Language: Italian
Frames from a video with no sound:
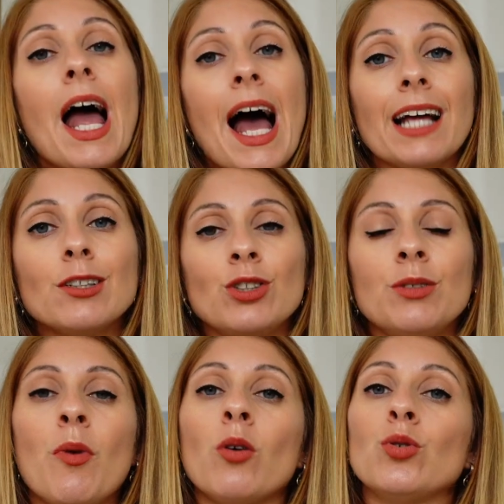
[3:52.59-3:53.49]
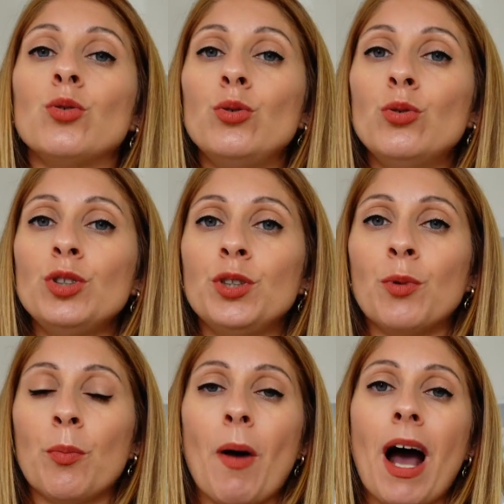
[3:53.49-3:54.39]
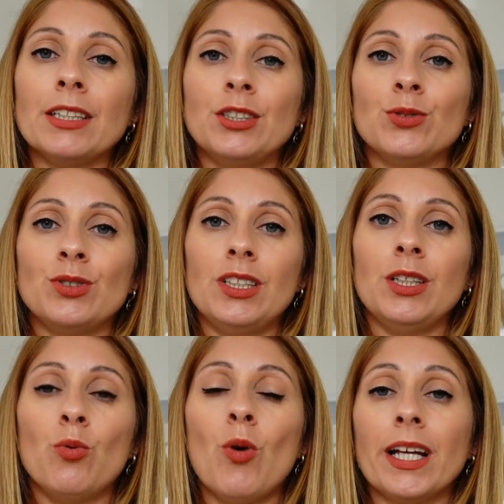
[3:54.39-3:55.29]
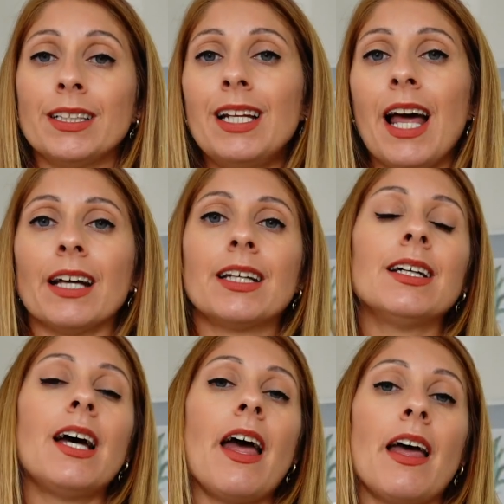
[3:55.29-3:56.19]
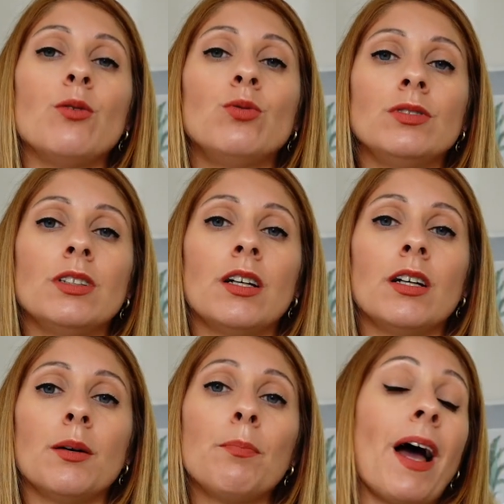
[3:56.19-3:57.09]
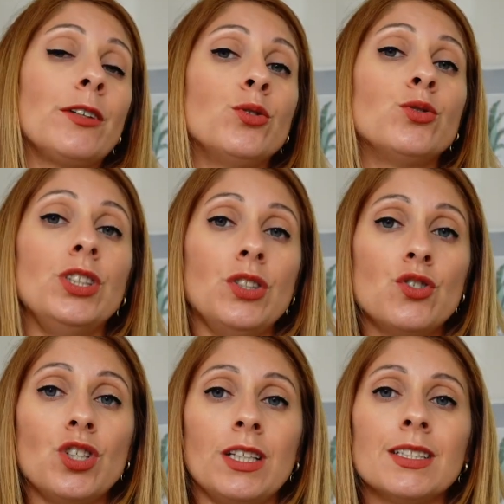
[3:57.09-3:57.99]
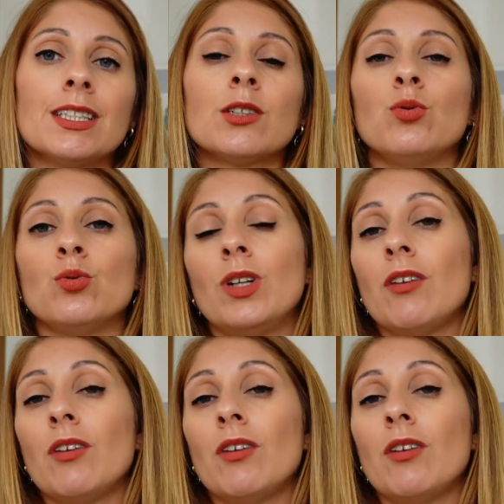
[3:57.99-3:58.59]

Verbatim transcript: Ad ogni modo, l'ultimo paio di wide leg è un eh, paio di jeans con un